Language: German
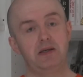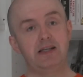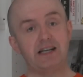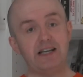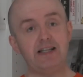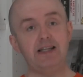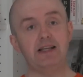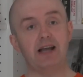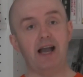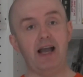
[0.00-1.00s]

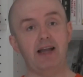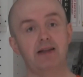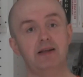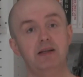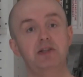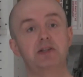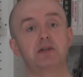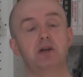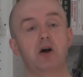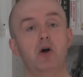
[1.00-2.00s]
Gerechtigkeit
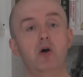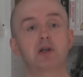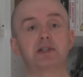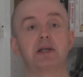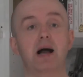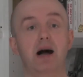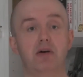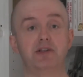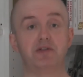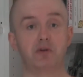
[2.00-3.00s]
ist der höchste
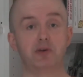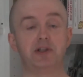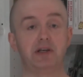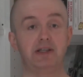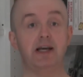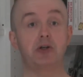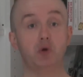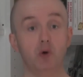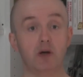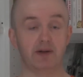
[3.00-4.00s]
Ausfluss der
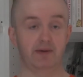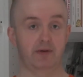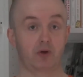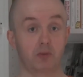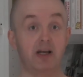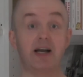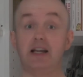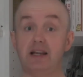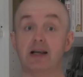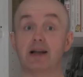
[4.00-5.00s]
Tugend. Drum
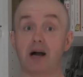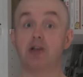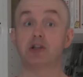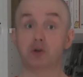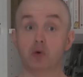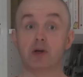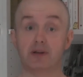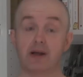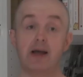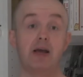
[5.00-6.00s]
Gerechtigkeit als Tugend.